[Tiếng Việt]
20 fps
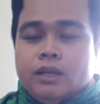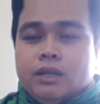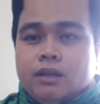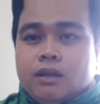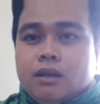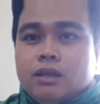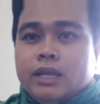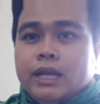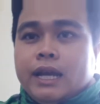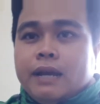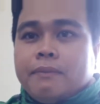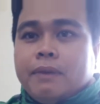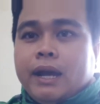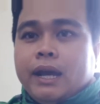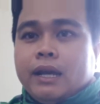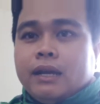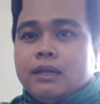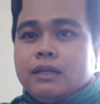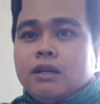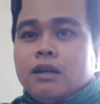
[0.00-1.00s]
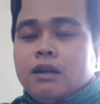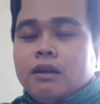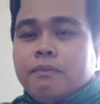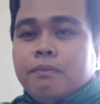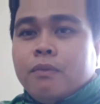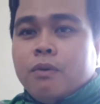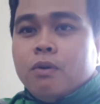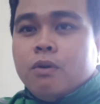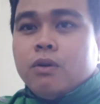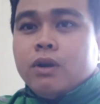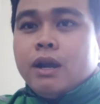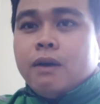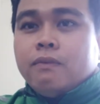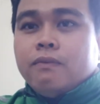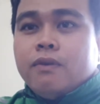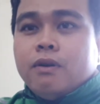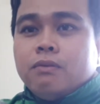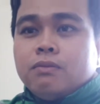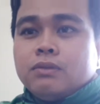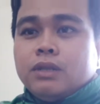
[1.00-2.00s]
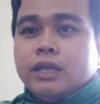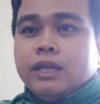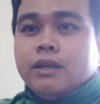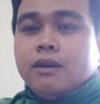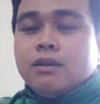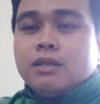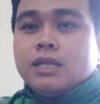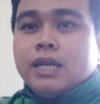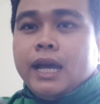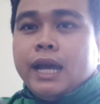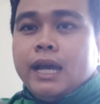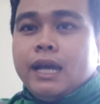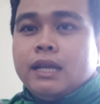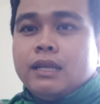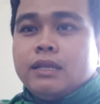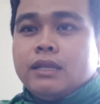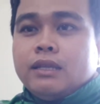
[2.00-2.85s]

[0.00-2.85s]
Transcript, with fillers: đó thì các bạn mua đồng phục thì nó sẽ